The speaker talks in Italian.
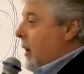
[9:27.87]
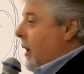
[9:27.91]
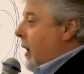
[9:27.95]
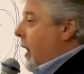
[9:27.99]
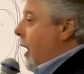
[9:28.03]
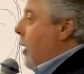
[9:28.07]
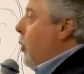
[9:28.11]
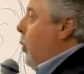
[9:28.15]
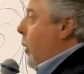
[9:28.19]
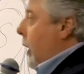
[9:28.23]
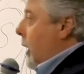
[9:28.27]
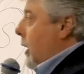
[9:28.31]

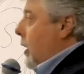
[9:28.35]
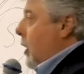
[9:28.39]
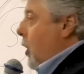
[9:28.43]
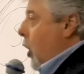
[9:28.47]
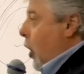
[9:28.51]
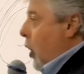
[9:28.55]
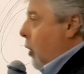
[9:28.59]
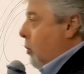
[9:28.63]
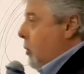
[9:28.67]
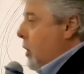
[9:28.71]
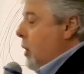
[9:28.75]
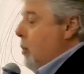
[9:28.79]
E quindi
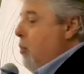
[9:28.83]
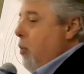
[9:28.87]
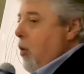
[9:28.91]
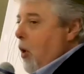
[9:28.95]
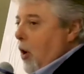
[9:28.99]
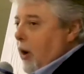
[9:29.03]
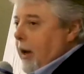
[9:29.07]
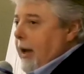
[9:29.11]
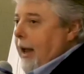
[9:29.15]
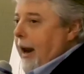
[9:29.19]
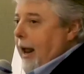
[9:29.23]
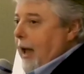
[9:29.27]
ho di
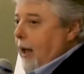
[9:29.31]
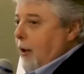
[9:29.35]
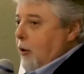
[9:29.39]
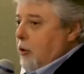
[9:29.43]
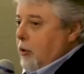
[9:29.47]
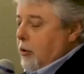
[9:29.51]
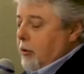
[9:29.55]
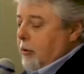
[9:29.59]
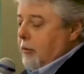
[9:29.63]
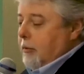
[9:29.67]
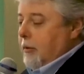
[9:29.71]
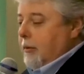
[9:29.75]
buon
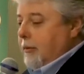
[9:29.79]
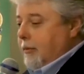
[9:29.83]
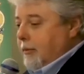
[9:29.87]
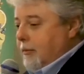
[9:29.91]
grado,